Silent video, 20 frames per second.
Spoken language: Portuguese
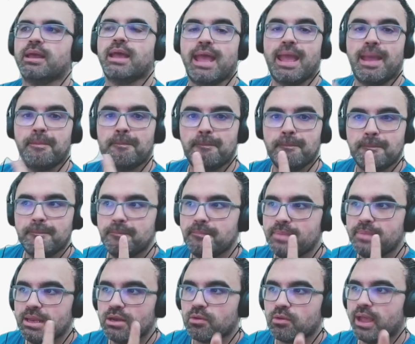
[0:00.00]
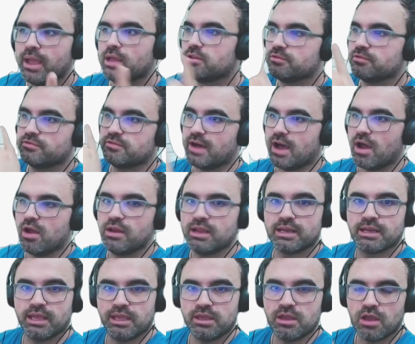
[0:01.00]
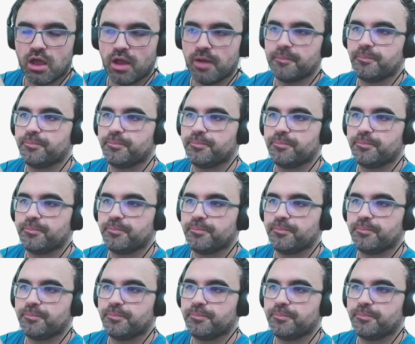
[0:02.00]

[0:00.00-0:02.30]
É minuendo, vai olhando aí, ó.